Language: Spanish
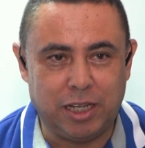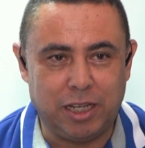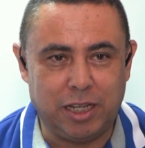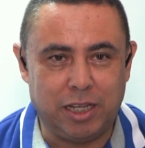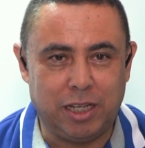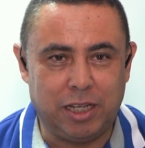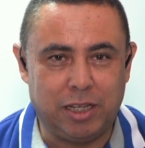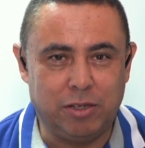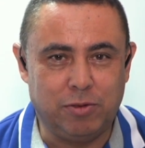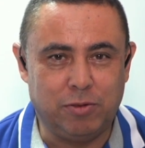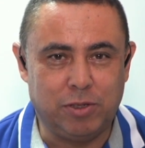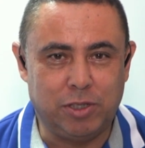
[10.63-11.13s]

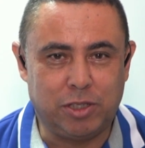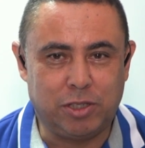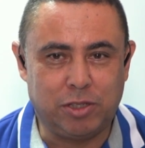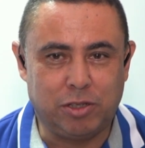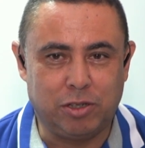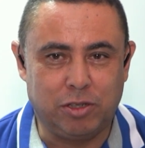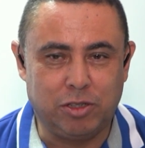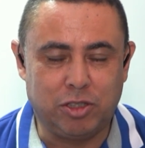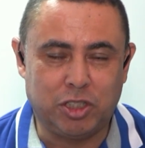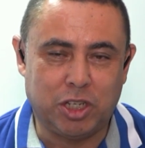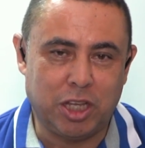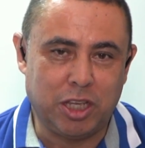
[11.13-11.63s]
a
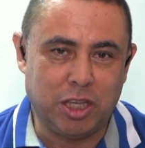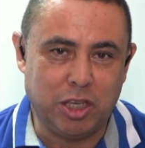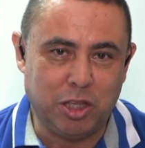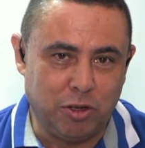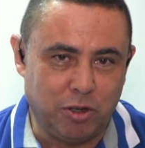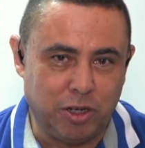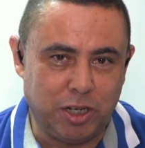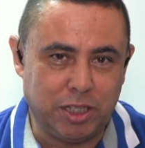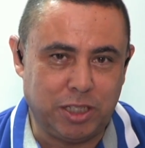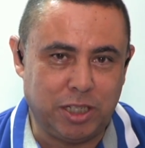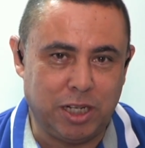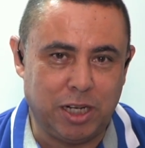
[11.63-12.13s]
nuestros
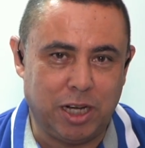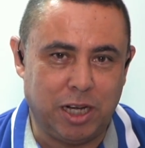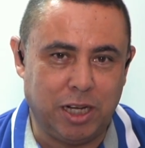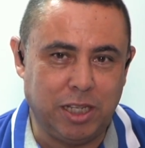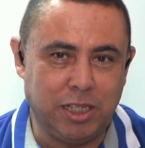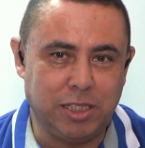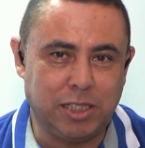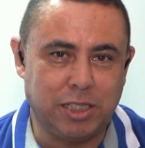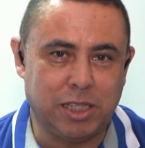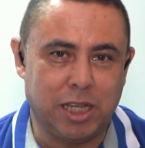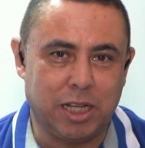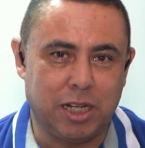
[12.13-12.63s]
seguidores en el
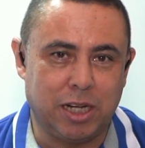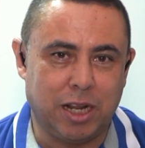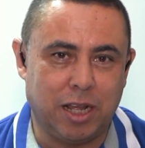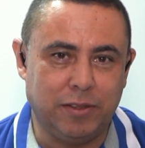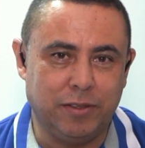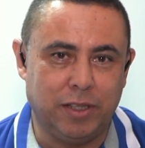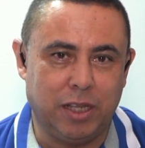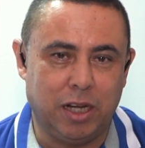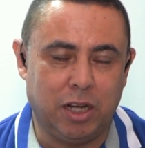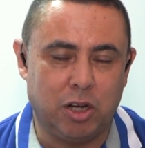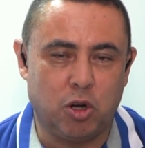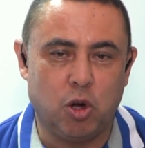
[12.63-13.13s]

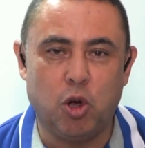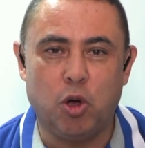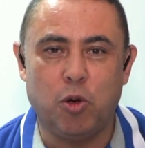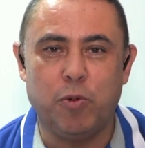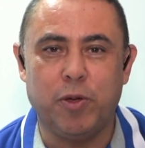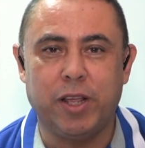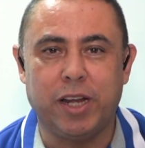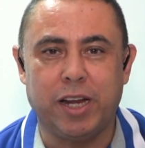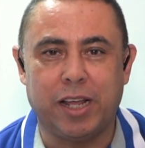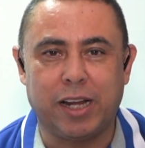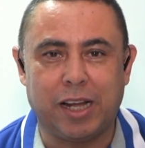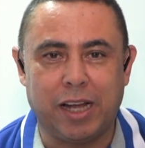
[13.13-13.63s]
Instagram del
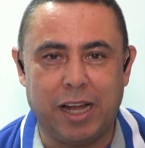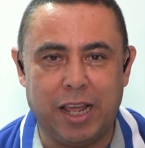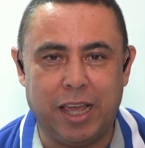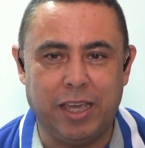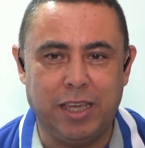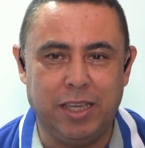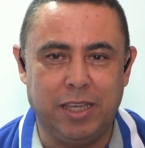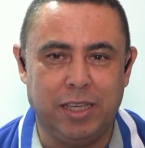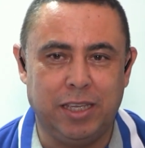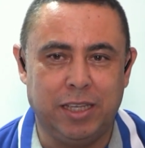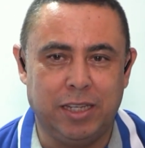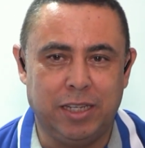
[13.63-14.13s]
joven
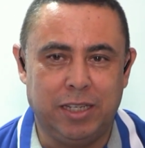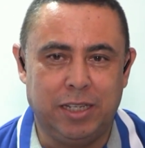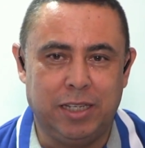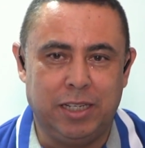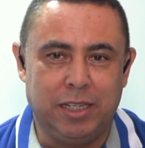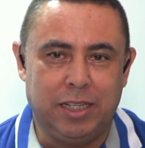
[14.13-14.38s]
Arley,